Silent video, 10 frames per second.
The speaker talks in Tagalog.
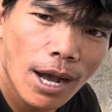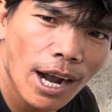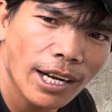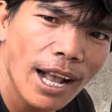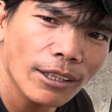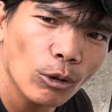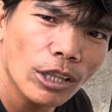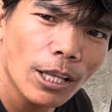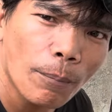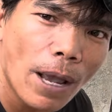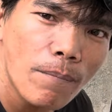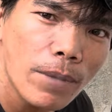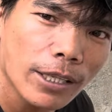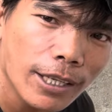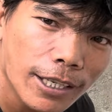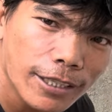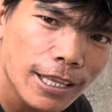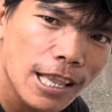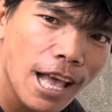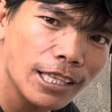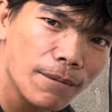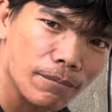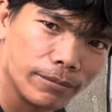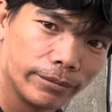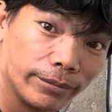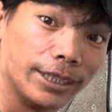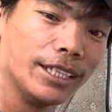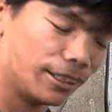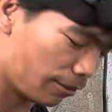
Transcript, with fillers: hanggang 25 meters na lalim. Yan. Yeah.